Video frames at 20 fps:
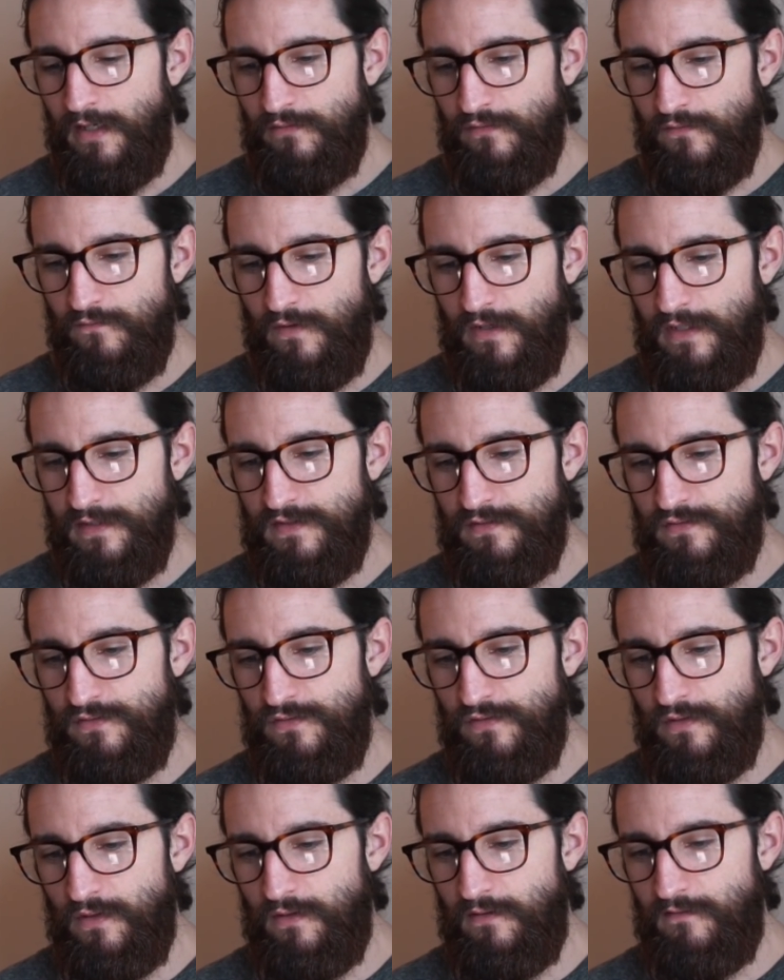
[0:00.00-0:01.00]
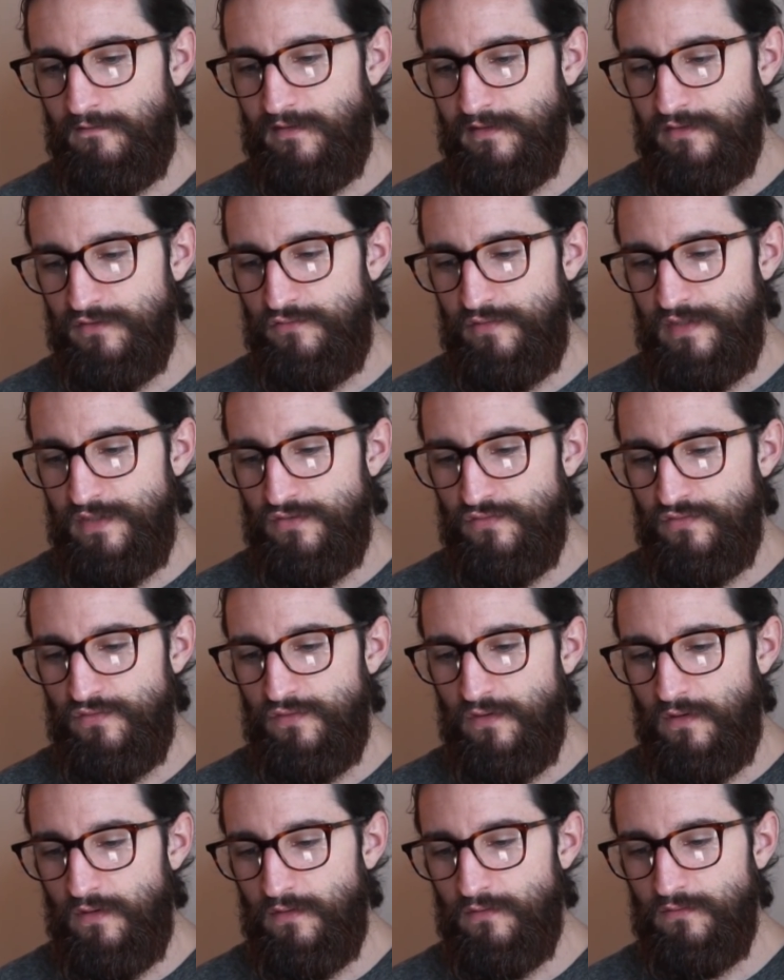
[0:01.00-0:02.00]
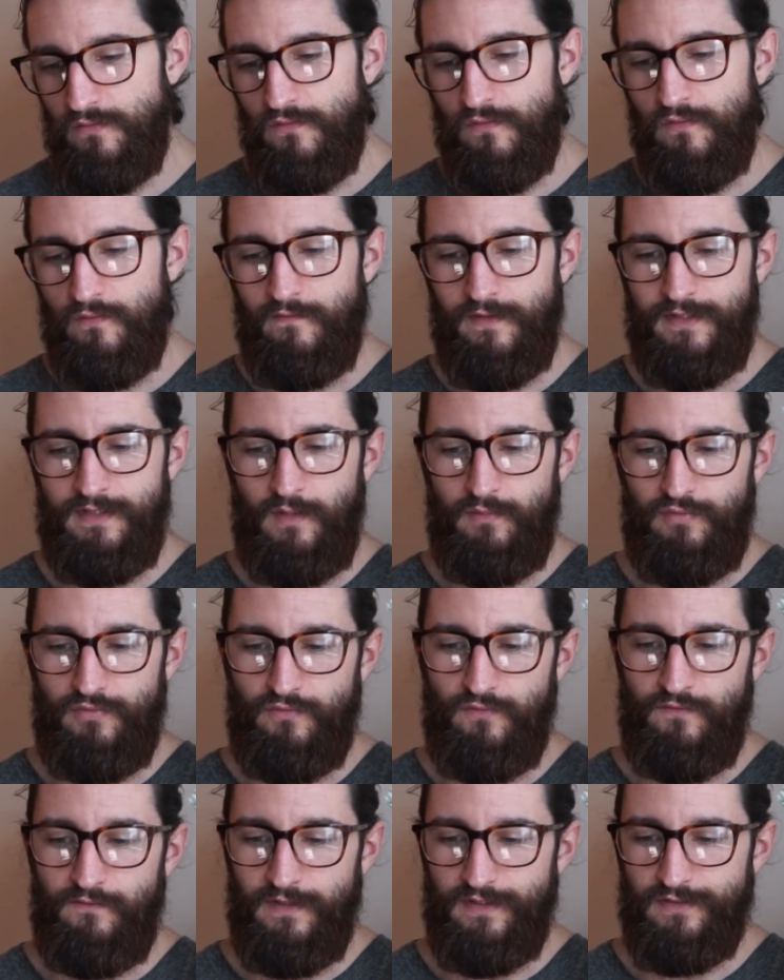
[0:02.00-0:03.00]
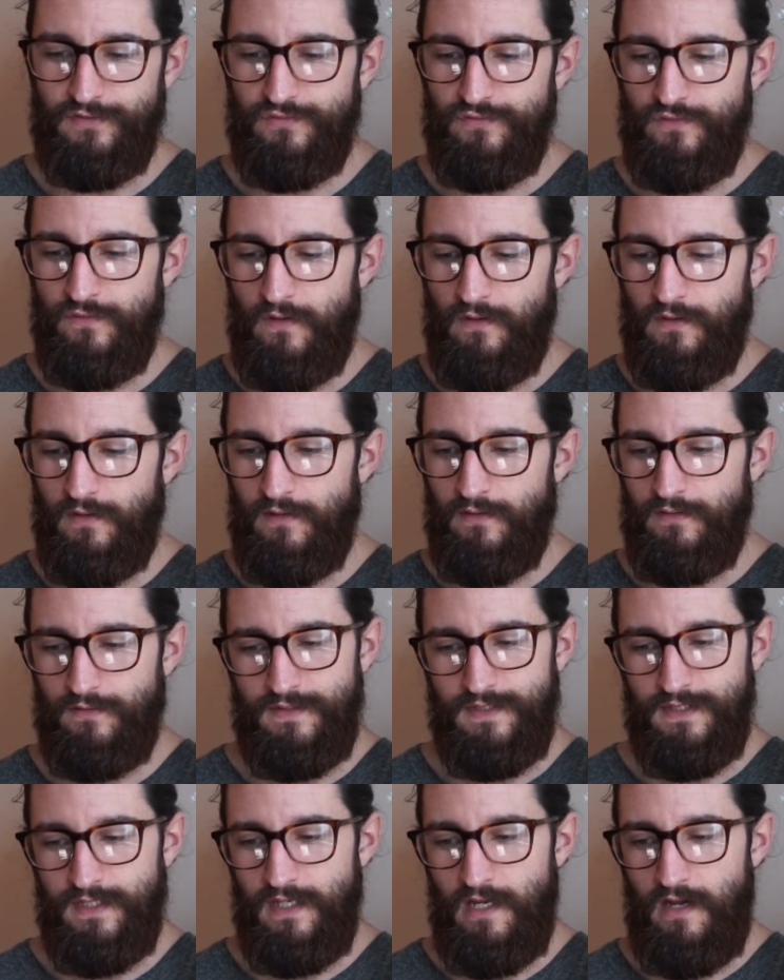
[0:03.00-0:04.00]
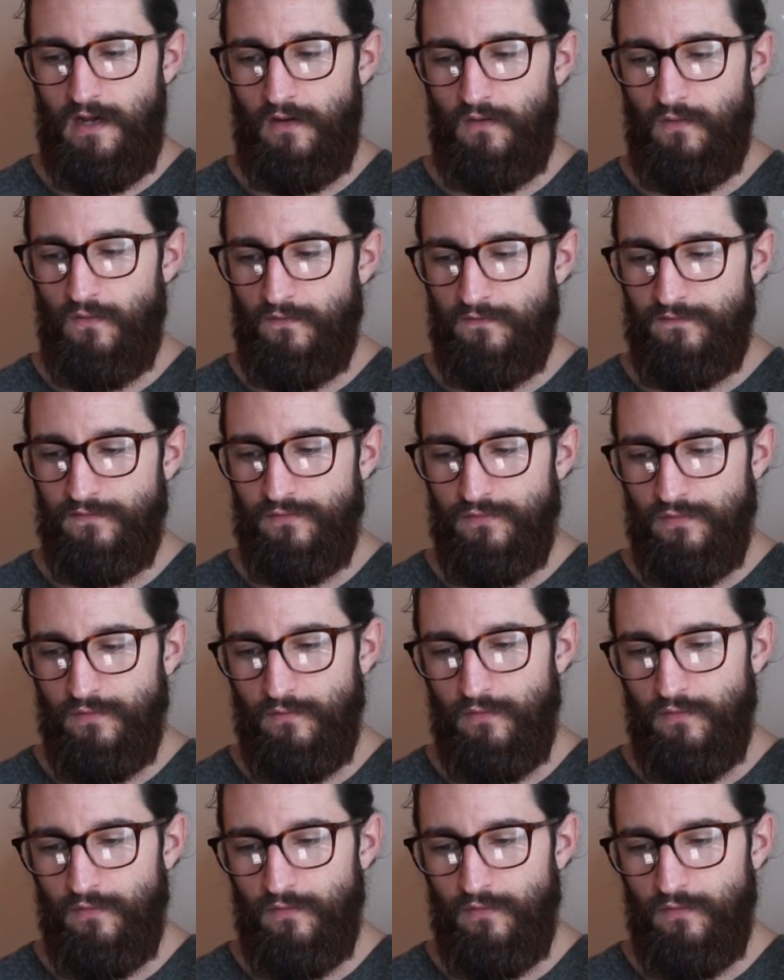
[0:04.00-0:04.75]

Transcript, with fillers: Donc voilà, sur 28 jours, donc on va dire plutôt 20 jours, j'ai un revenu.